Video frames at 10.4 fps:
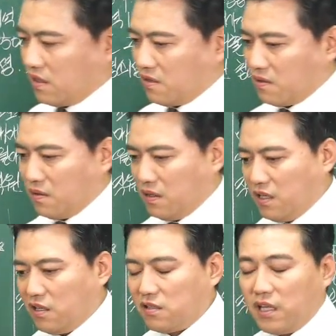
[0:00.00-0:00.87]
하세요.
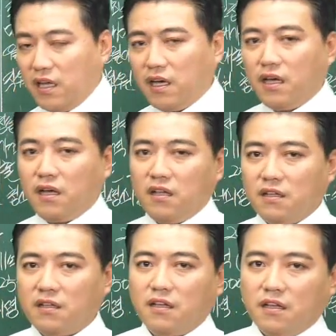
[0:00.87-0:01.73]

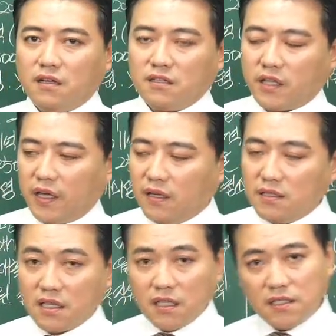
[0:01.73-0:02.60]
내가 어,
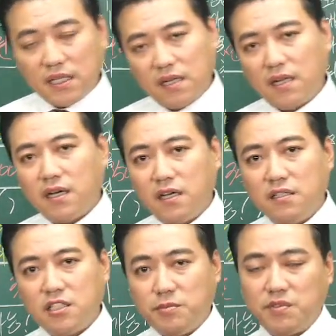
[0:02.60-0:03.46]
굉장히
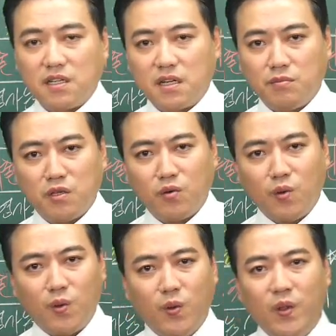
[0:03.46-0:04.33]
사랑하는
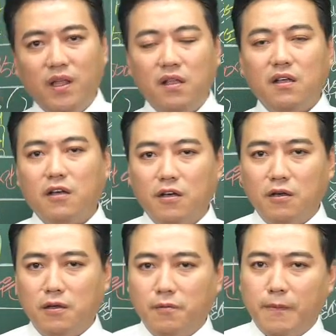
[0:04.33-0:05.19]
집사람이고
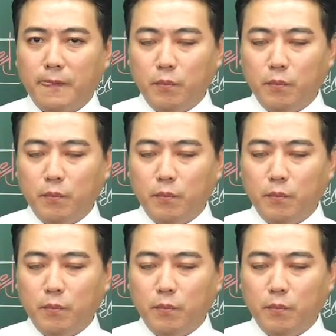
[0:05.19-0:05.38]
어,